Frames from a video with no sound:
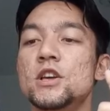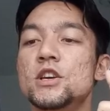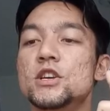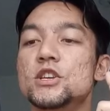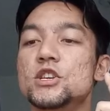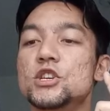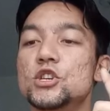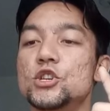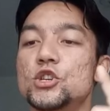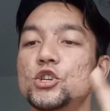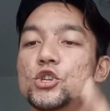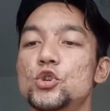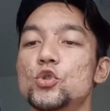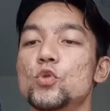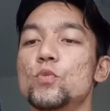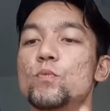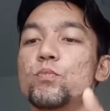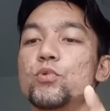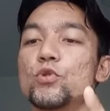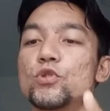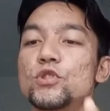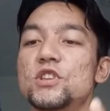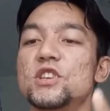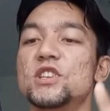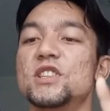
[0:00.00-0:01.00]
и ищу
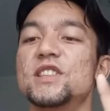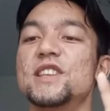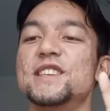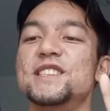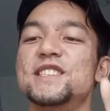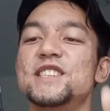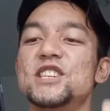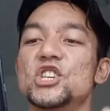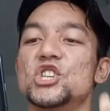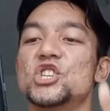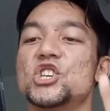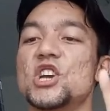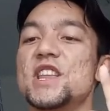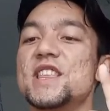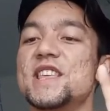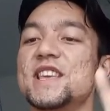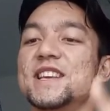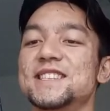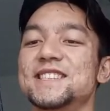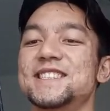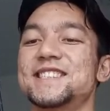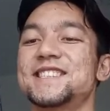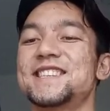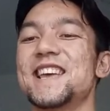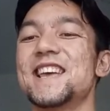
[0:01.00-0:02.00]
пути
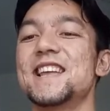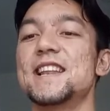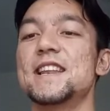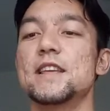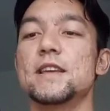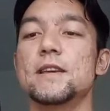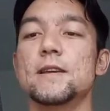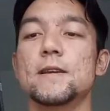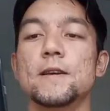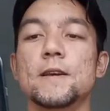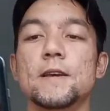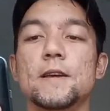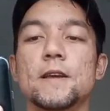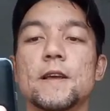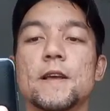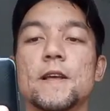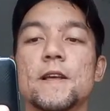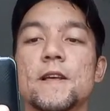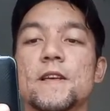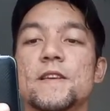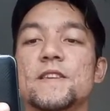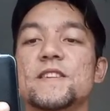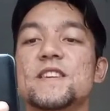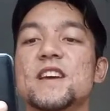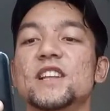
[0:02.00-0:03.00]
достижения целей.
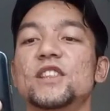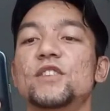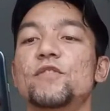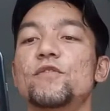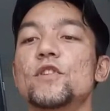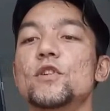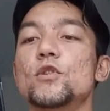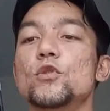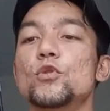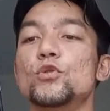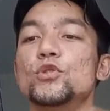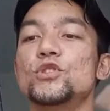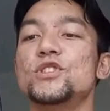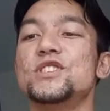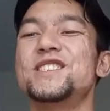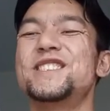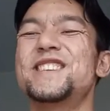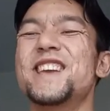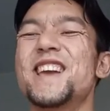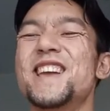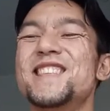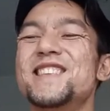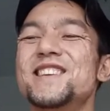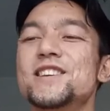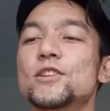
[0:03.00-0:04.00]
Я двигаюсь
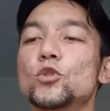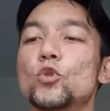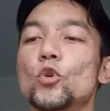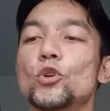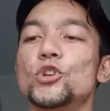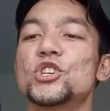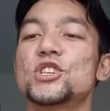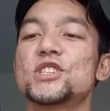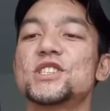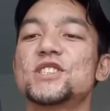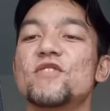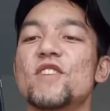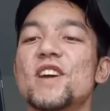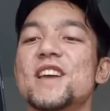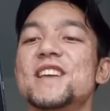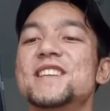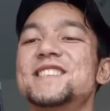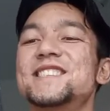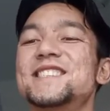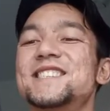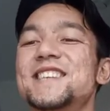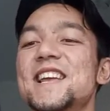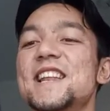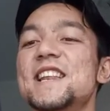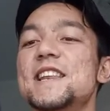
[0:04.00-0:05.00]
день и ночь к своей
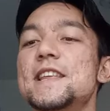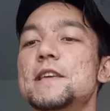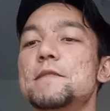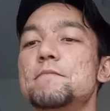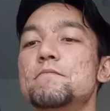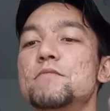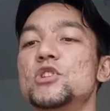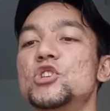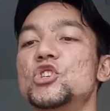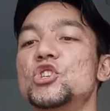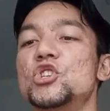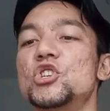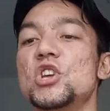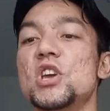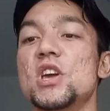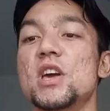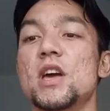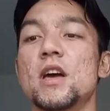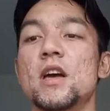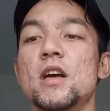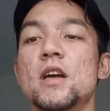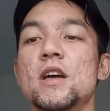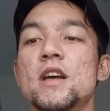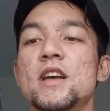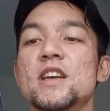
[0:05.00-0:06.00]
цели и
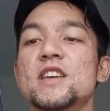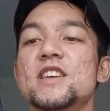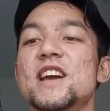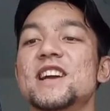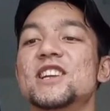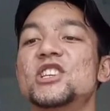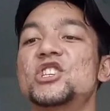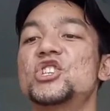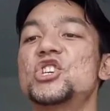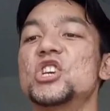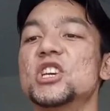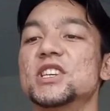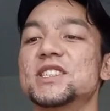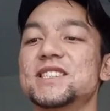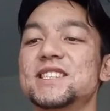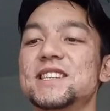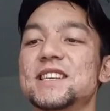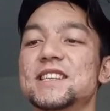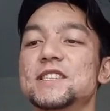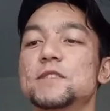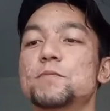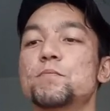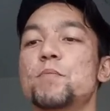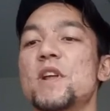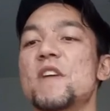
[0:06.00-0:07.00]
мечте. Я честный,
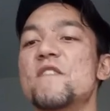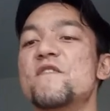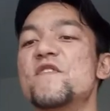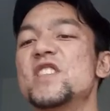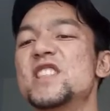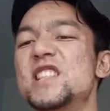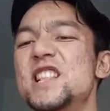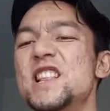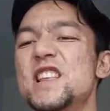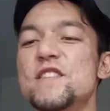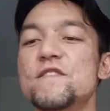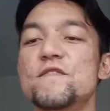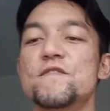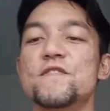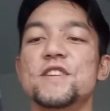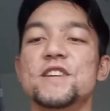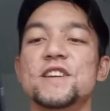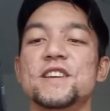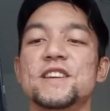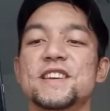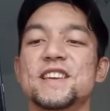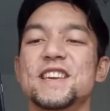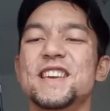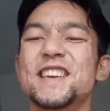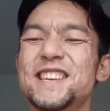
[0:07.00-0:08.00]

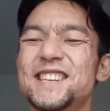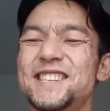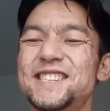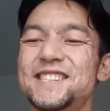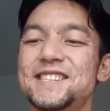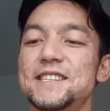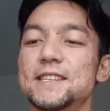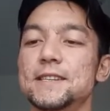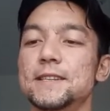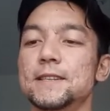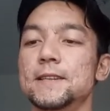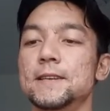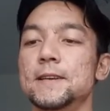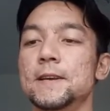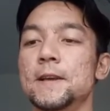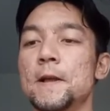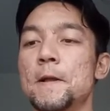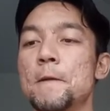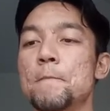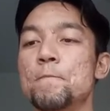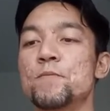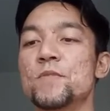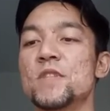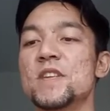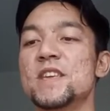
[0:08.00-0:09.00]
справедливый, истинный.
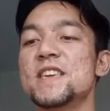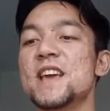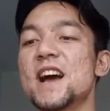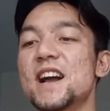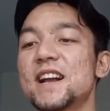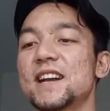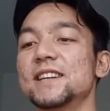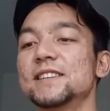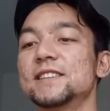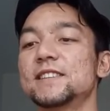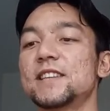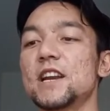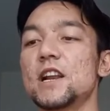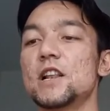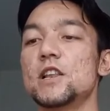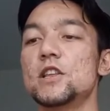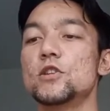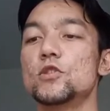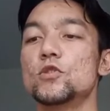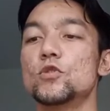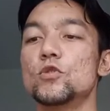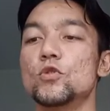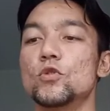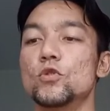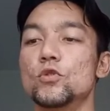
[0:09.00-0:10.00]
Я
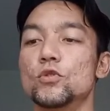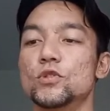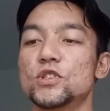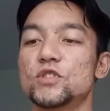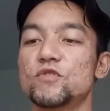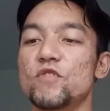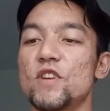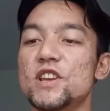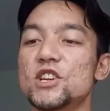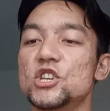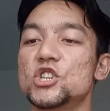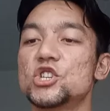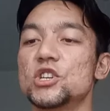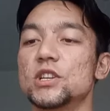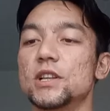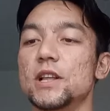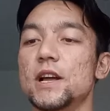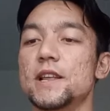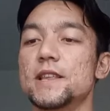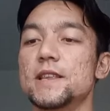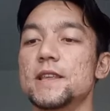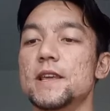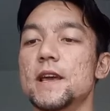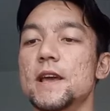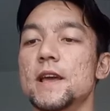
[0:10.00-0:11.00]
контролирую свои
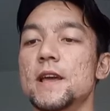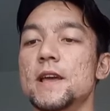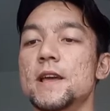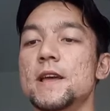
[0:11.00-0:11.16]
желания.